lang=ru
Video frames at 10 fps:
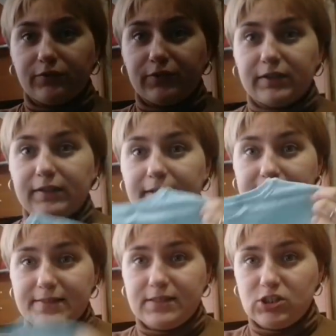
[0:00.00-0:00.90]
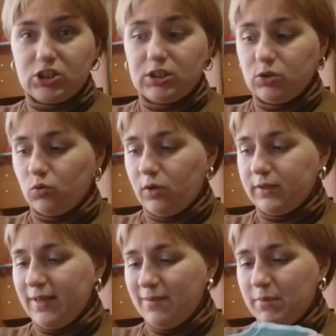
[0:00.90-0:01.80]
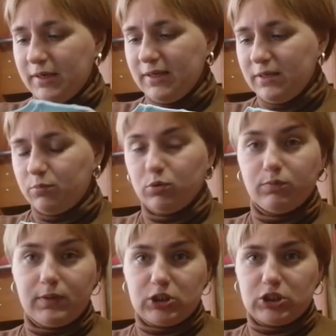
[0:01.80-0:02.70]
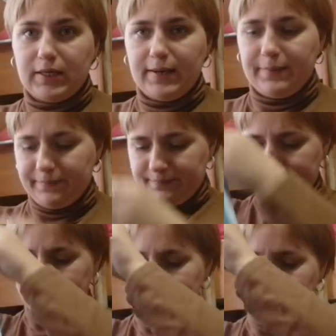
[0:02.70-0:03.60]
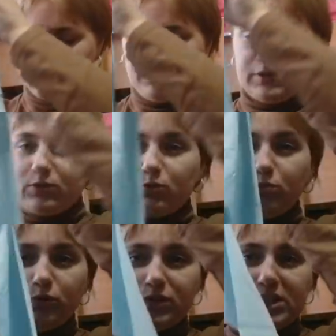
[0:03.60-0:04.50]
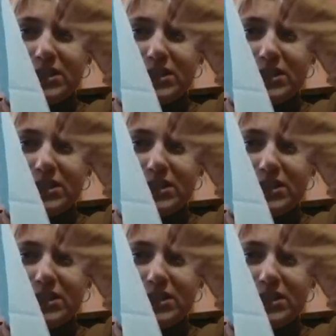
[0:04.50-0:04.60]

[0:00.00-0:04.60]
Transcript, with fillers: это водолазочка, но она Марине будет большая. Поэтому будет